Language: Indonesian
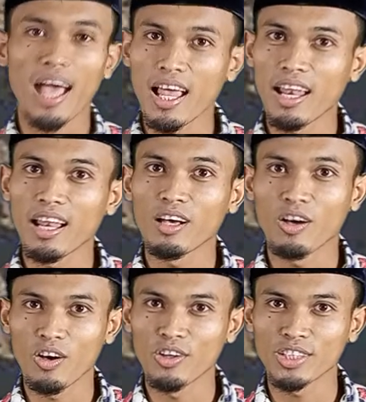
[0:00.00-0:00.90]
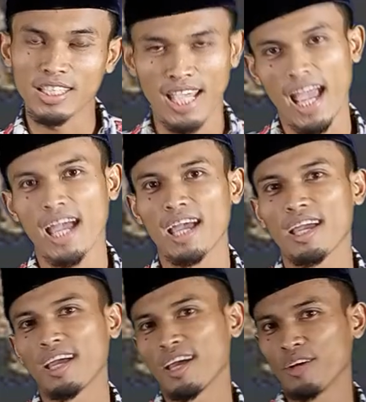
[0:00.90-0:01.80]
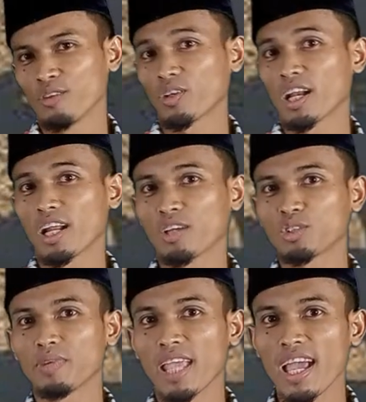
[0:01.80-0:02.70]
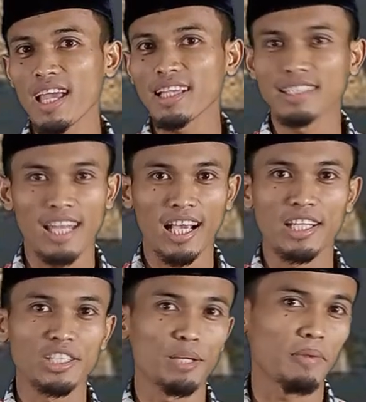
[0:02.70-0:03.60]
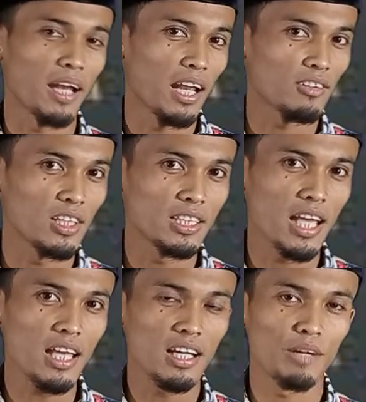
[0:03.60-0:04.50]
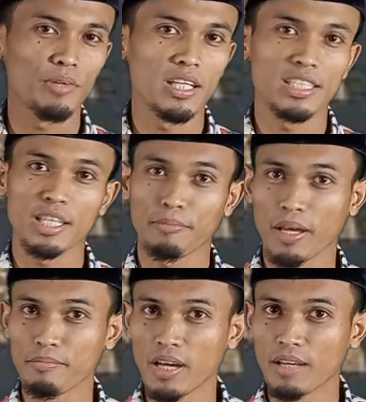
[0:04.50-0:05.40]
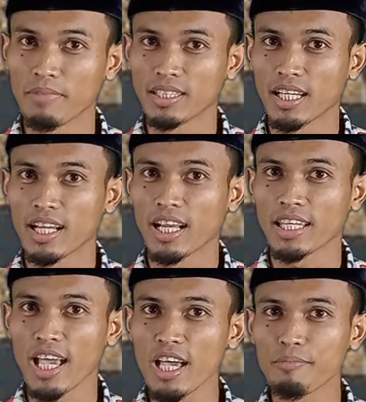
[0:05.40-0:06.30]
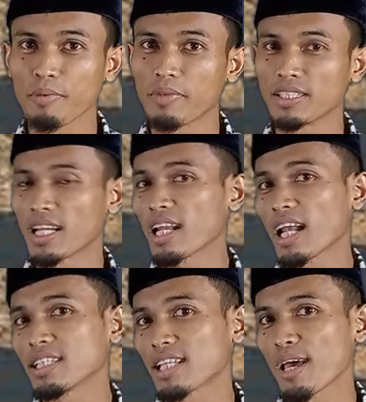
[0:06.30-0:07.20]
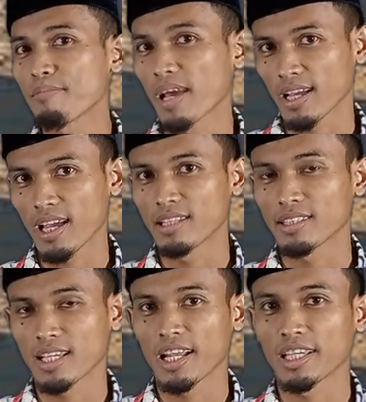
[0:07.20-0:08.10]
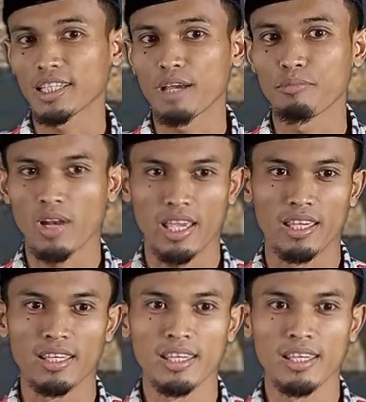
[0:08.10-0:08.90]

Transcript: Al-Ghoshiyah untuk anak-anakku semuanya silahkan disiapkan alat tulisnya kemudian siapkan bahan belajar darinya pembelajaran al-Islam akan segera kita mulai